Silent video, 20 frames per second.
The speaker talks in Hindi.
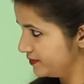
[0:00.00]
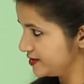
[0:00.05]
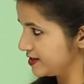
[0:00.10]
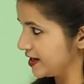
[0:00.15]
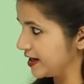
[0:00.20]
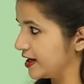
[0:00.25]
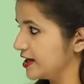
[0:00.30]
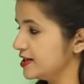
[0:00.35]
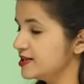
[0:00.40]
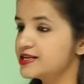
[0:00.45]

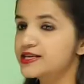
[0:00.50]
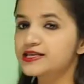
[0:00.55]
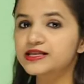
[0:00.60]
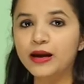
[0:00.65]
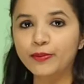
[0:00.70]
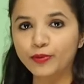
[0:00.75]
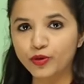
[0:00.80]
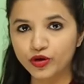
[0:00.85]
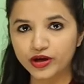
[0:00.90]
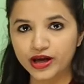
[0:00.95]
सेकेंड चीज़
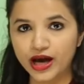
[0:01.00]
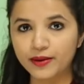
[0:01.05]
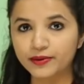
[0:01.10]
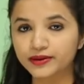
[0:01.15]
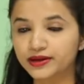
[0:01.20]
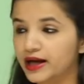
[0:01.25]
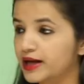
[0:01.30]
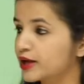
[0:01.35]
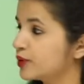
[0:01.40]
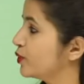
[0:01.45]
आपको क्या
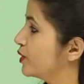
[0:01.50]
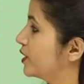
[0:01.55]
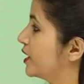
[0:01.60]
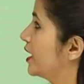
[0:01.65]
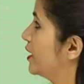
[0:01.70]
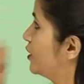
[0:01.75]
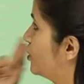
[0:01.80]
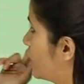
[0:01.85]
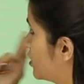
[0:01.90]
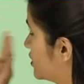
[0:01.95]
बताई हुई
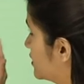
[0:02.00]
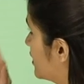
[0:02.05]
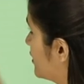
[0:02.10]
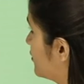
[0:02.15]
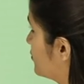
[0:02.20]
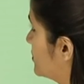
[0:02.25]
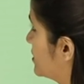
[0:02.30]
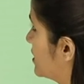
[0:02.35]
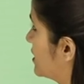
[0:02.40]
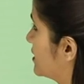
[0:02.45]
है
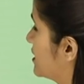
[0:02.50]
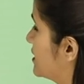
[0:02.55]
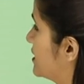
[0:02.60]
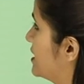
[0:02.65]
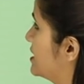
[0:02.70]
कॉनकेव मिरर के